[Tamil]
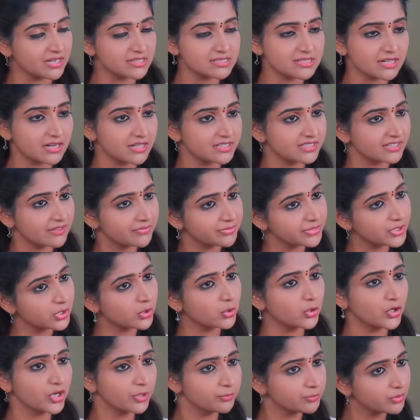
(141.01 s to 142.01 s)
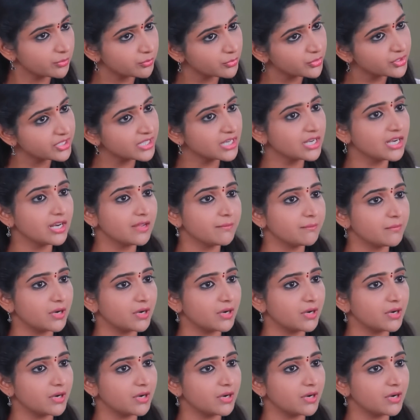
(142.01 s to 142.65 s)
என் மனசுல எந்த குழப்பமும்